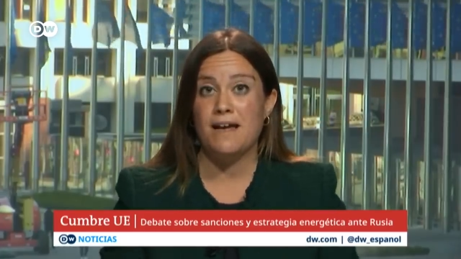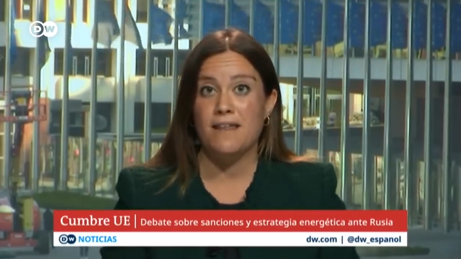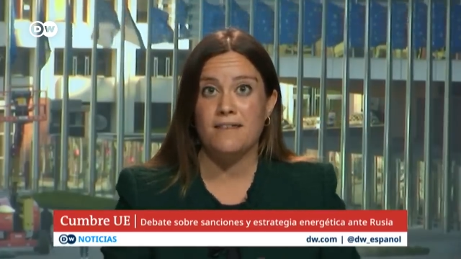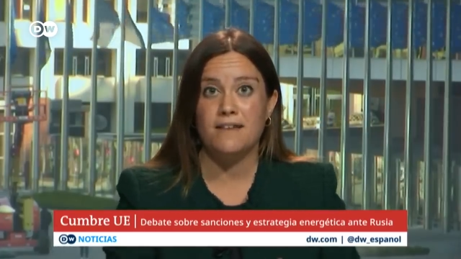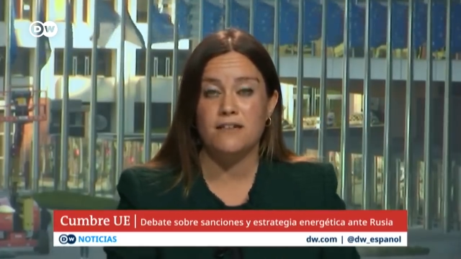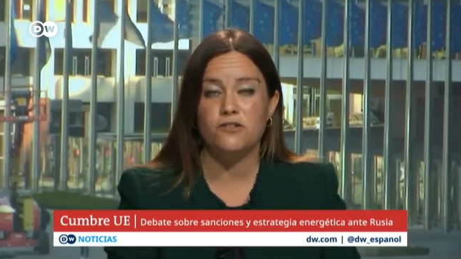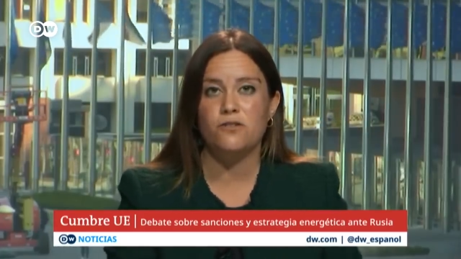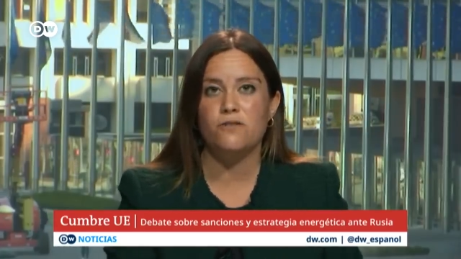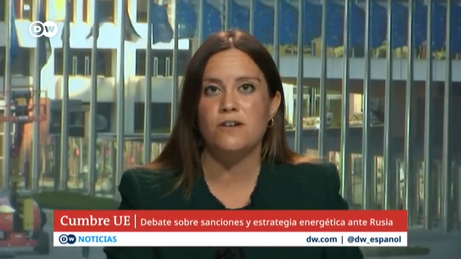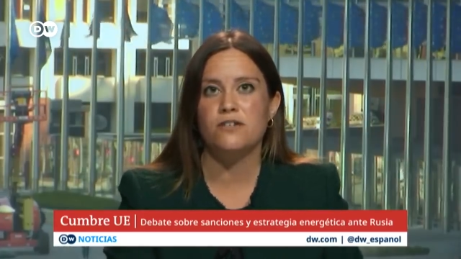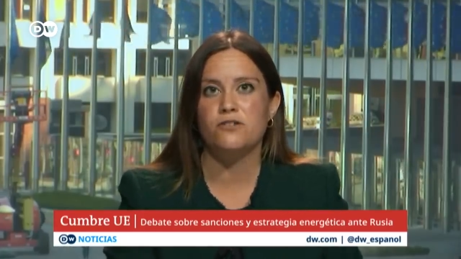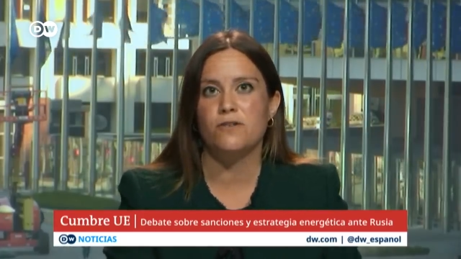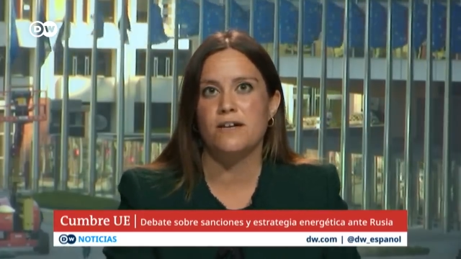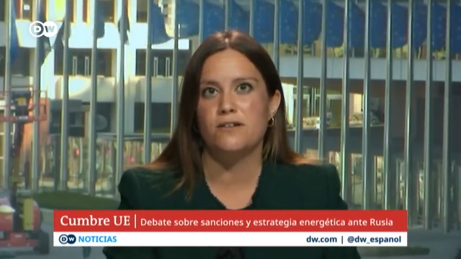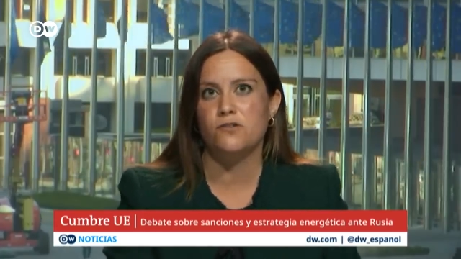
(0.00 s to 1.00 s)
hace tan solo
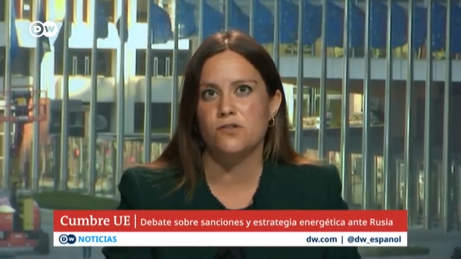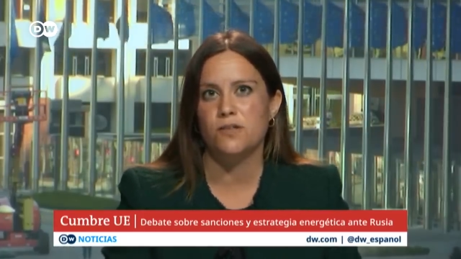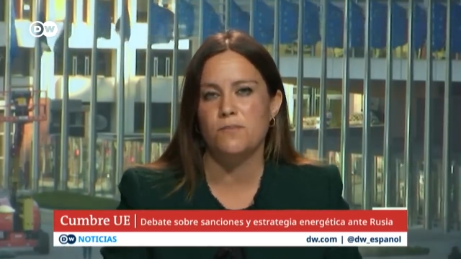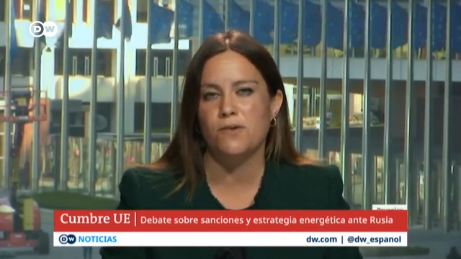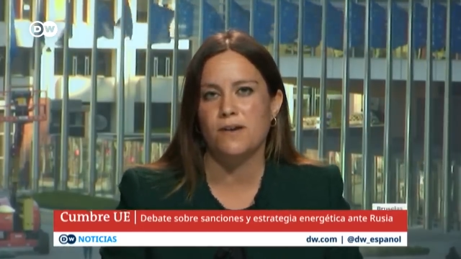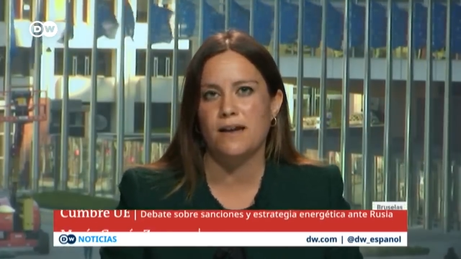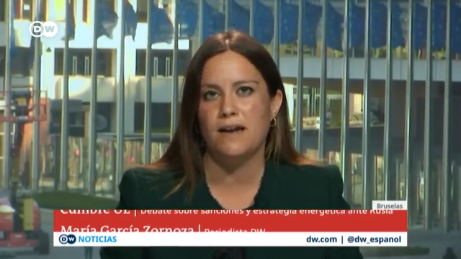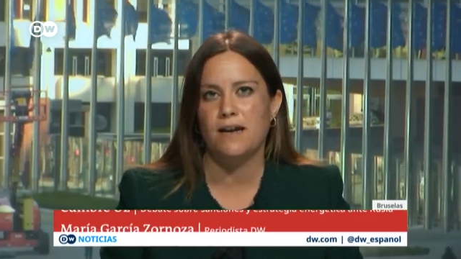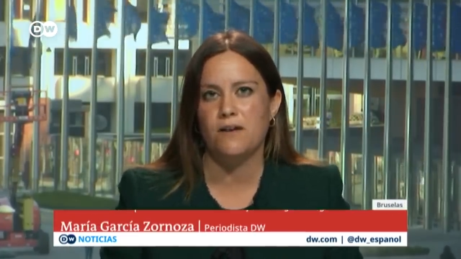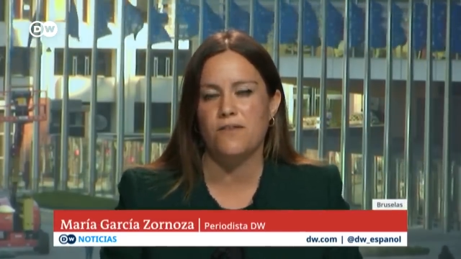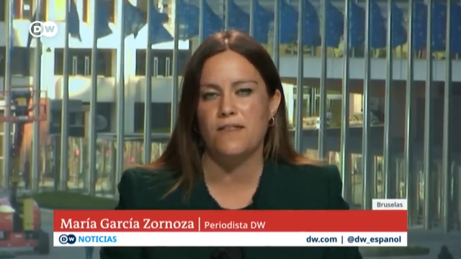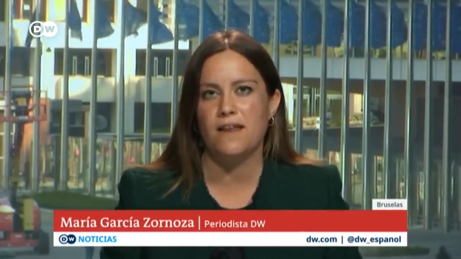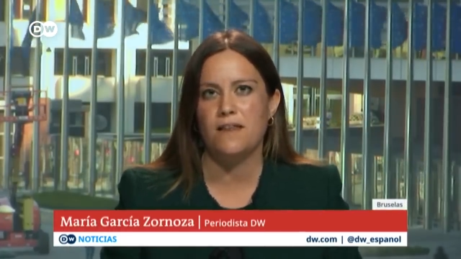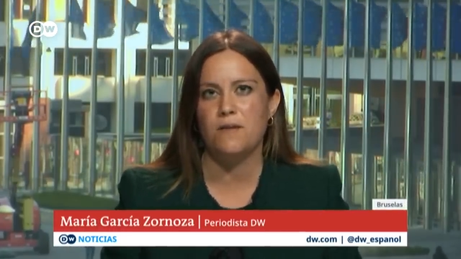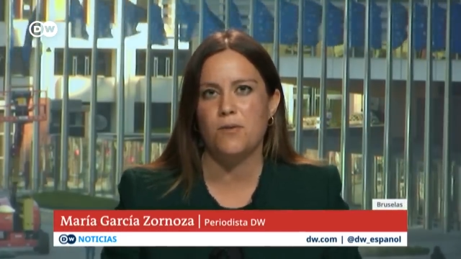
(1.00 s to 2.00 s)
unas horas Josep Borrell, el
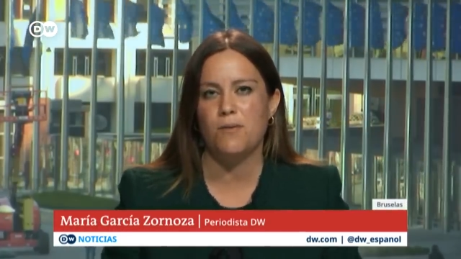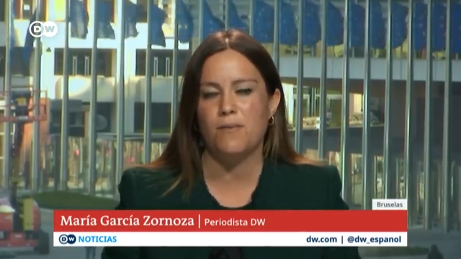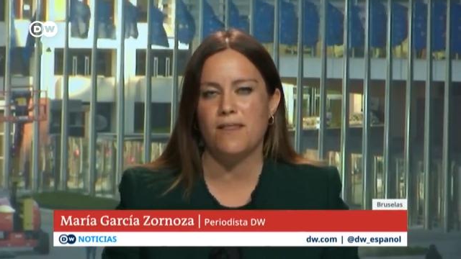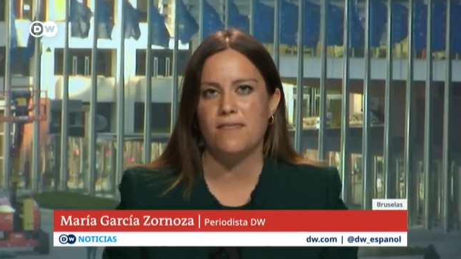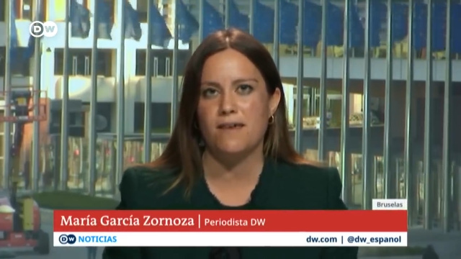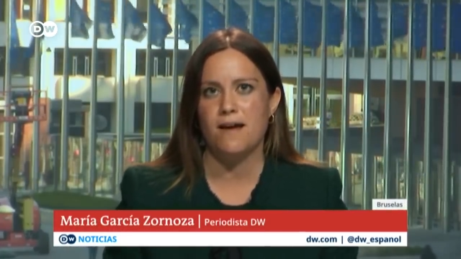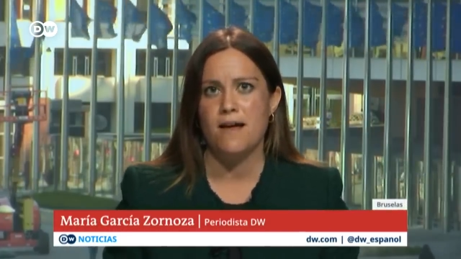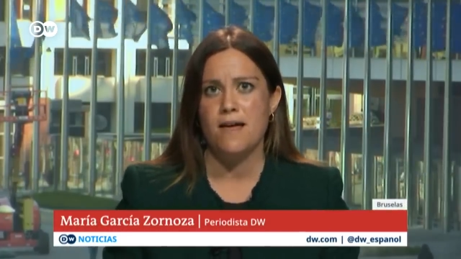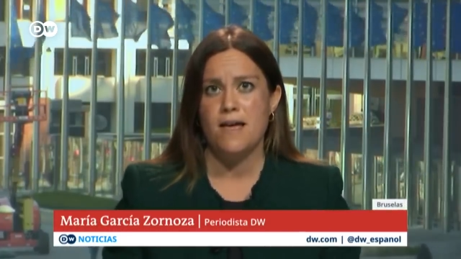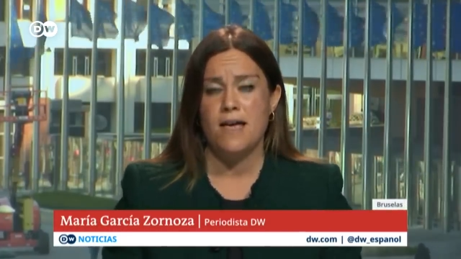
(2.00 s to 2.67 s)
jefe de la diplomacia